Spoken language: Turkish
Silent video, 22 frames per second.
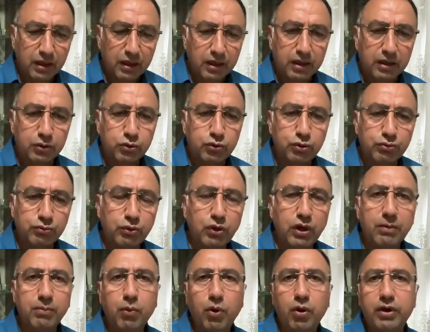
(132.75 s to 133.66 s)
E,
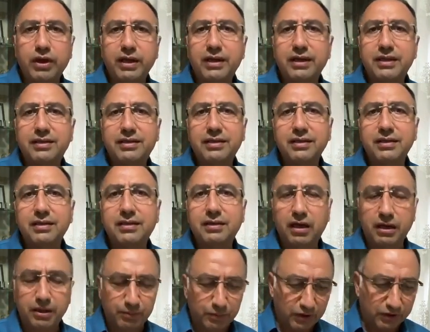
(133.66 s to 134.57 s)
tümüyle bölgedeki
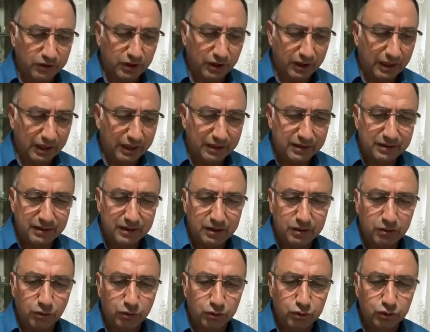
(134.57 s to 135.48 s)
kayıp kaçak
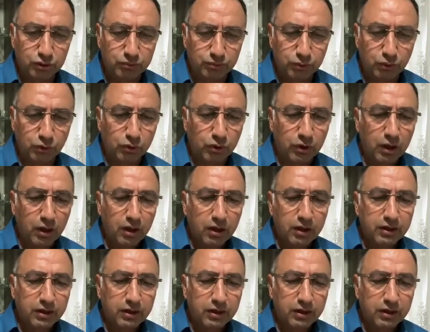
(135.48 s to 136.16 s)
elektrik konusu bu.